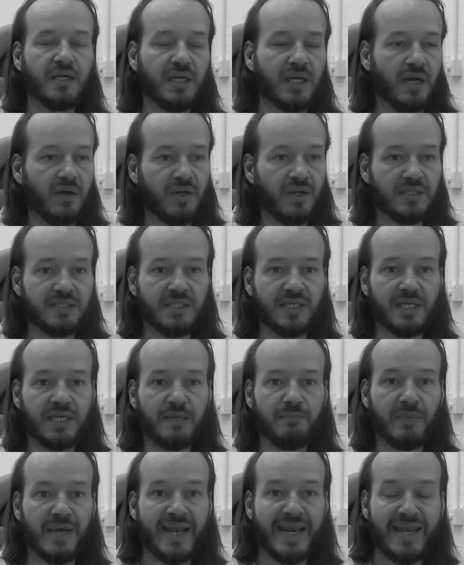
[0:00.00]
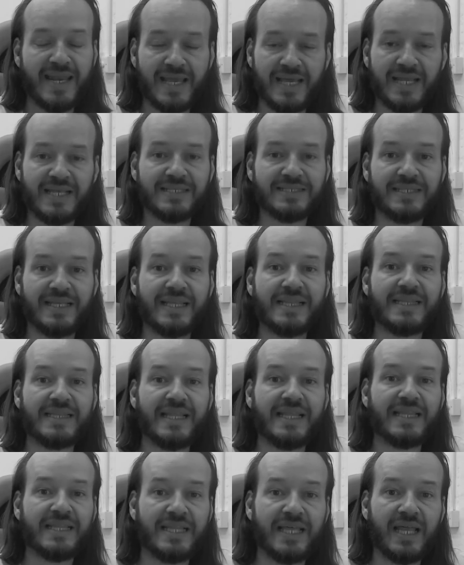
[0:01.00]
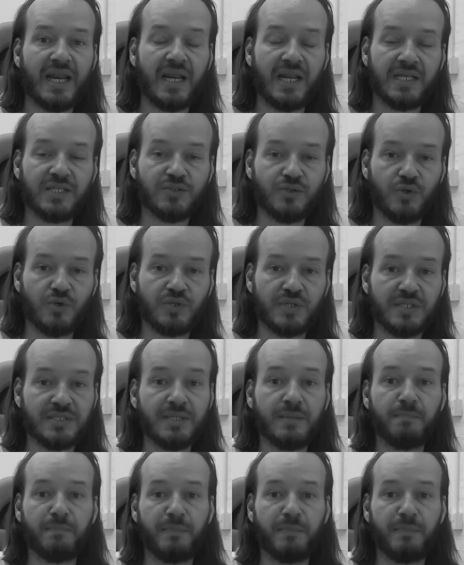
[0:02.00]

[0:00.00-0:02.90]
ahora sí que maneras de entender las cosas,